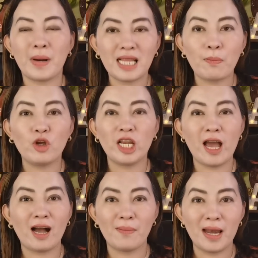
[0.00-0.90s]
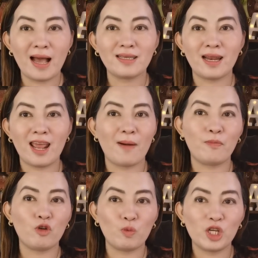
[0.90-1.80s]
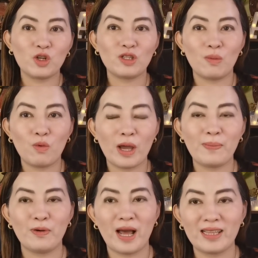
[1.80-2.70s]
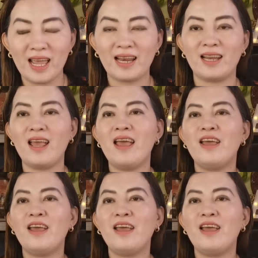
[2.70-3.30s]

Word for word: mataboy na yung kamalasan na yung purwisyo sa buhay po natin.